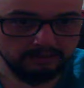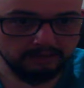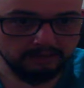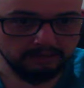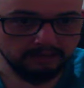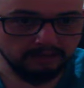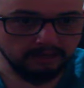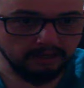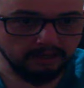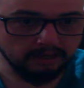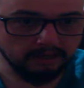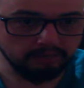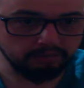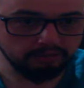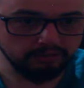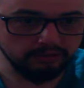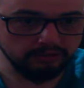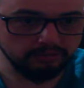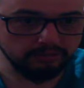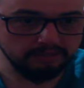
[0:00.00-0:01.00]
Aha
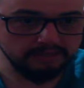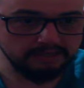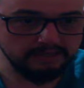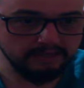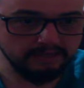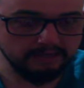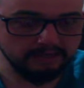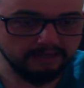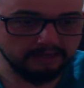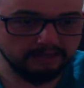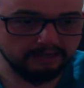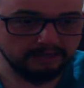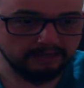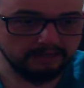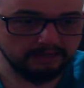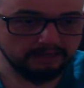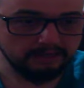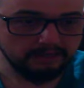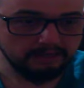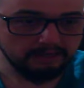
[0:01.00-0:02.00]
burada mesela.
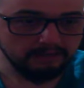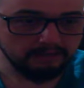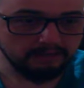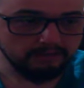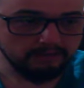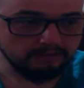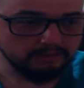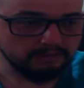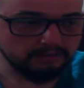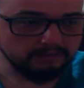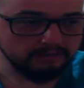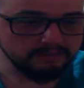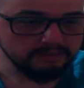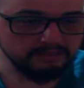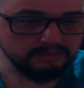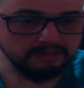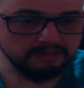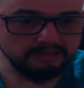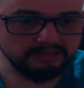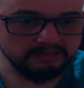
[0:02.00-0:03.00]
Seni
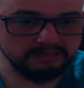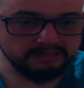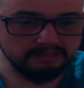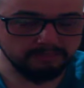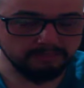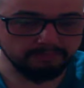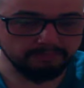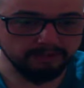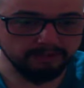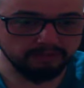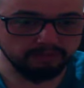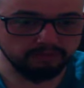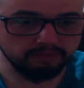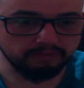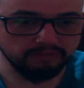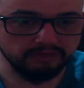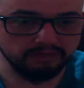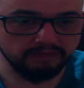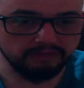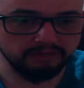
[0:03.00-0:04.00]
ne step back
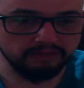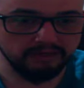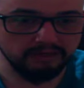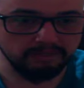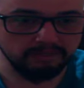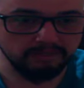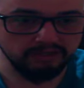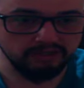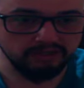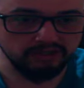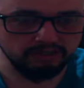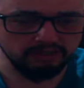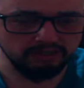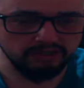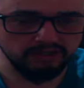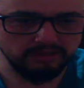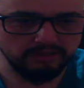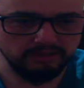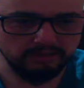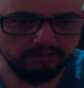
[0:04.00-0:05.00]
kurtarır da ne başka bir
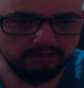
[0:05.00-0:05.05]
şey.